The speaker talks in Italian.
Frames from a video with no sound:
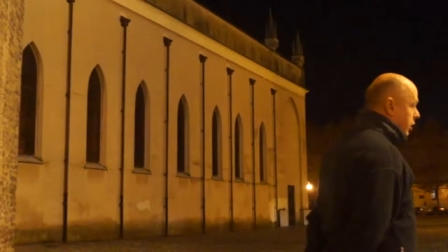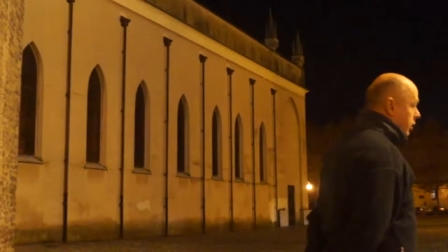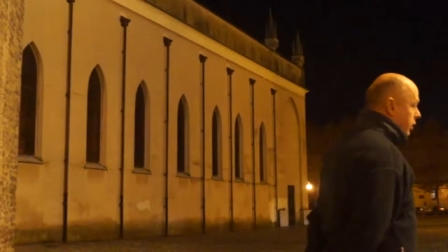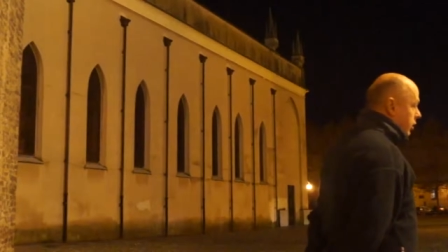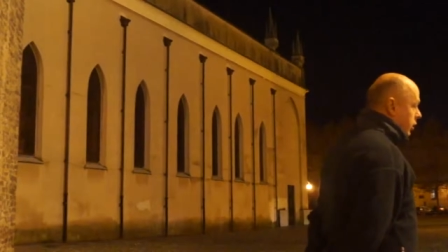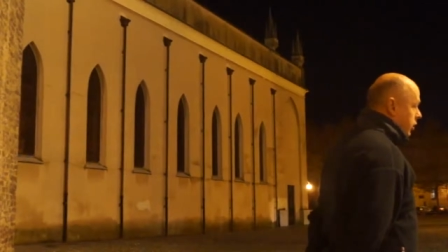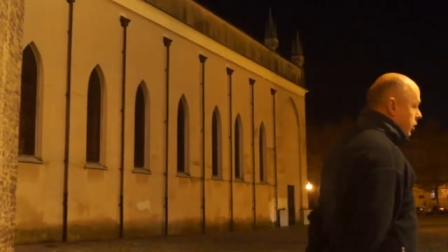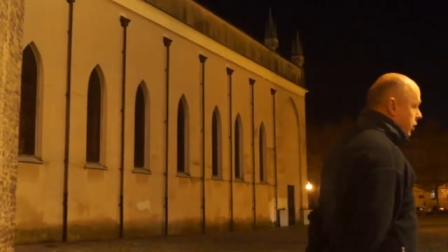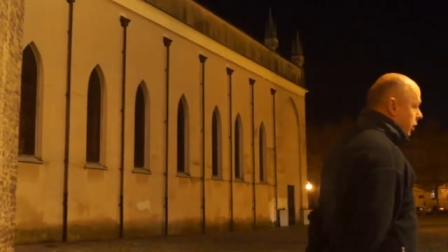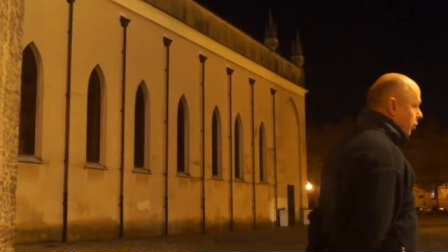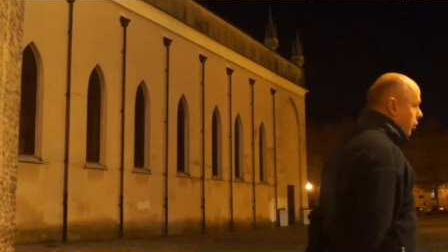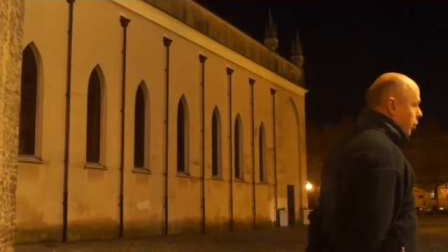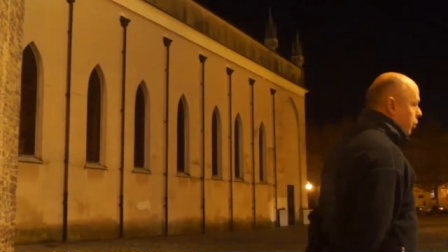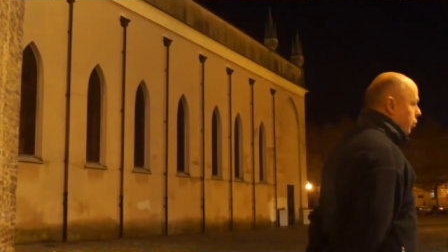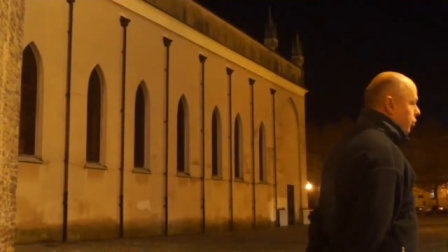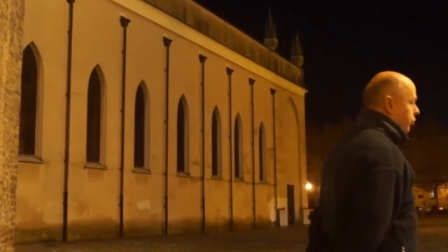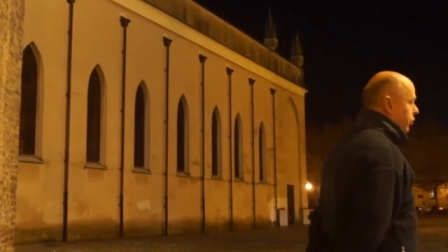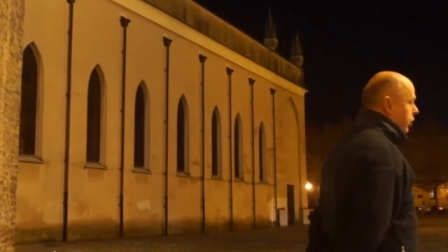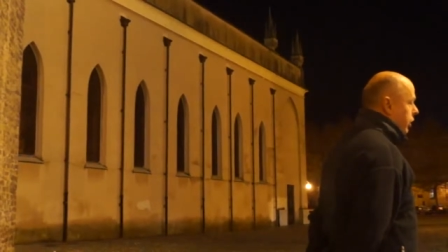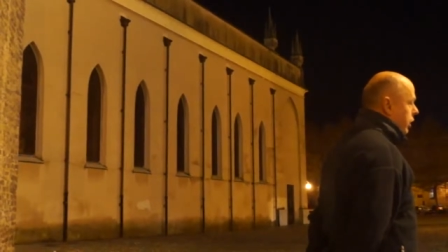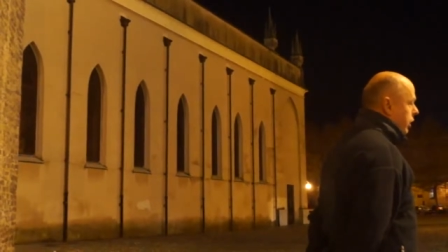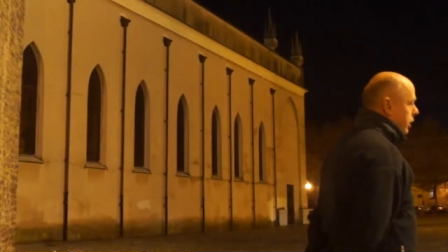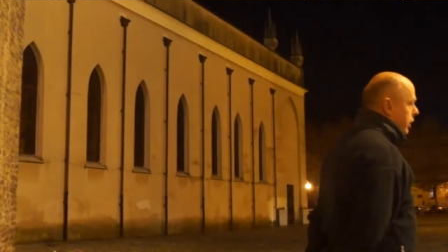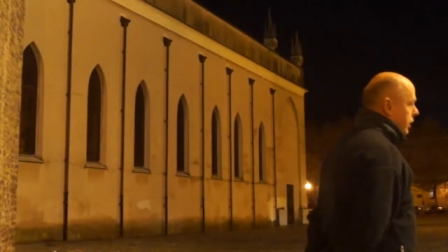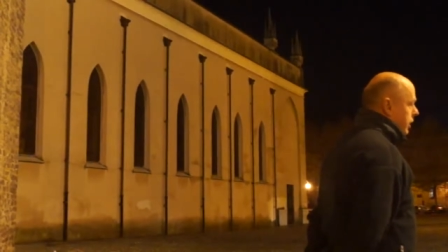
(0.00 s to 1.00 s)
diciamo
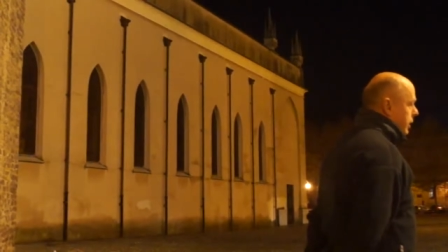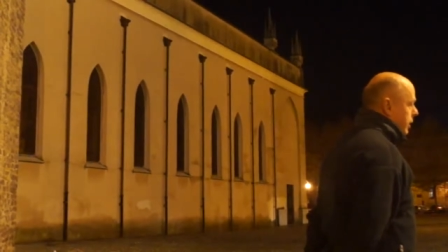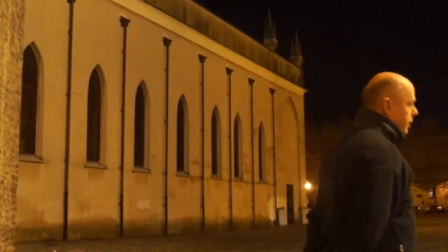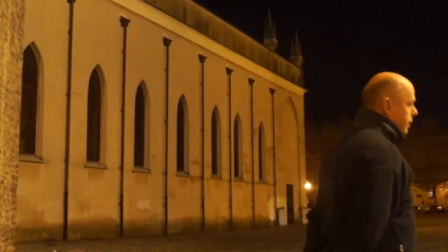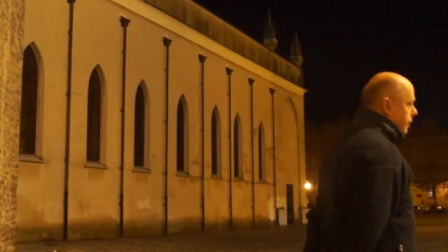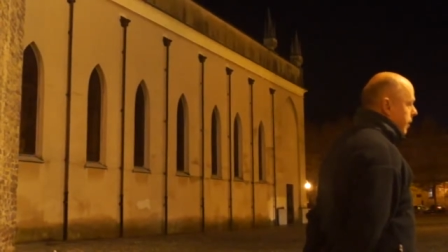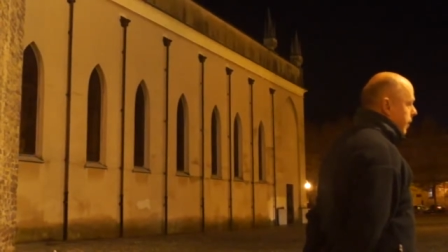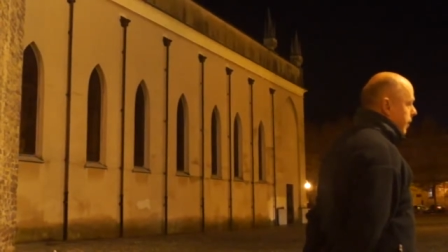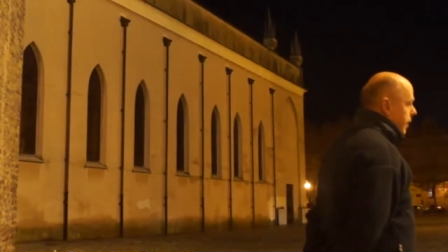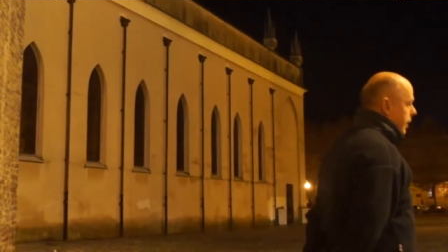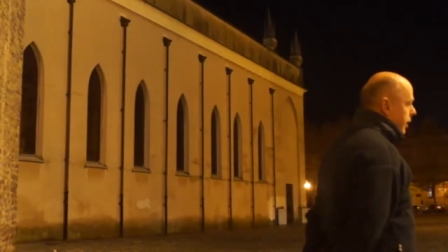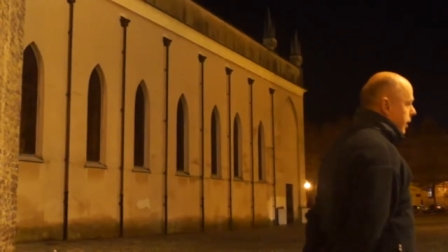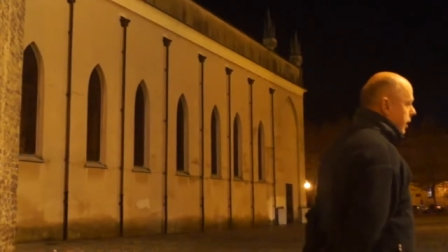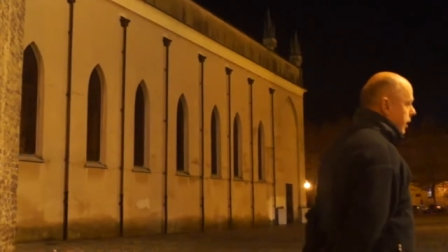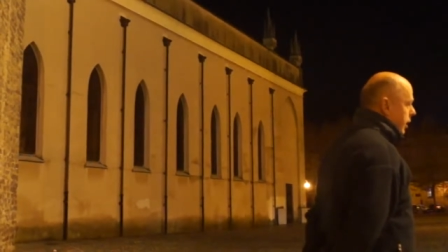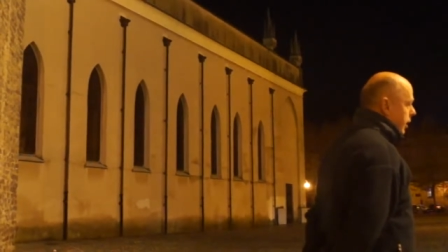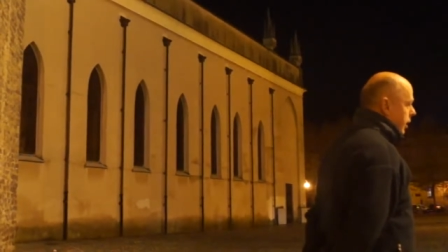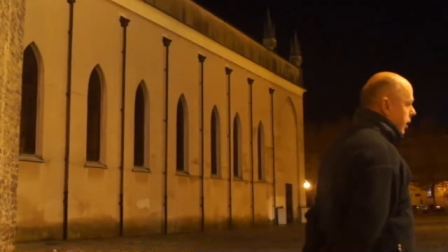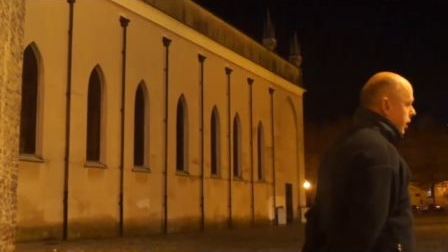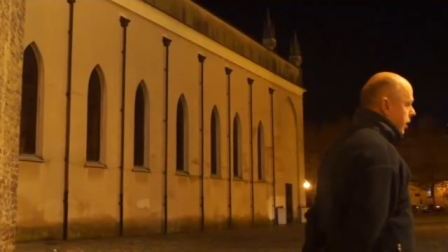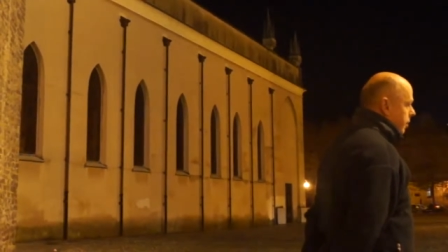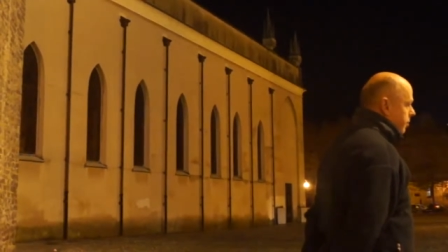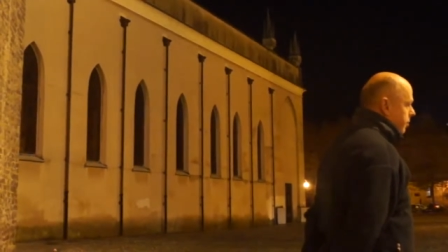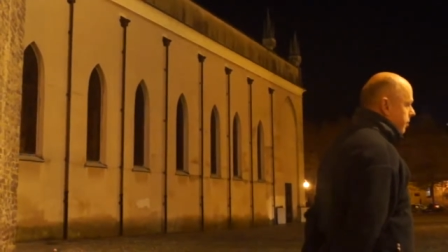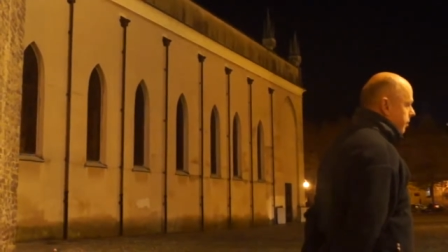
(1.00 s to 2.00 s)
così,
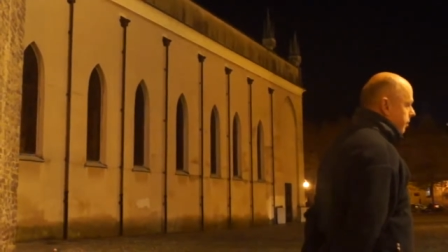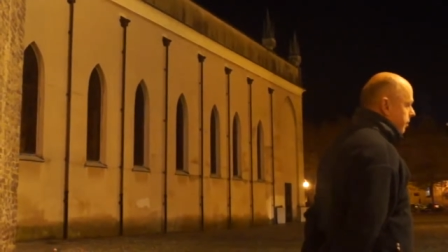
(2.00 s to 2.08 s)
eh,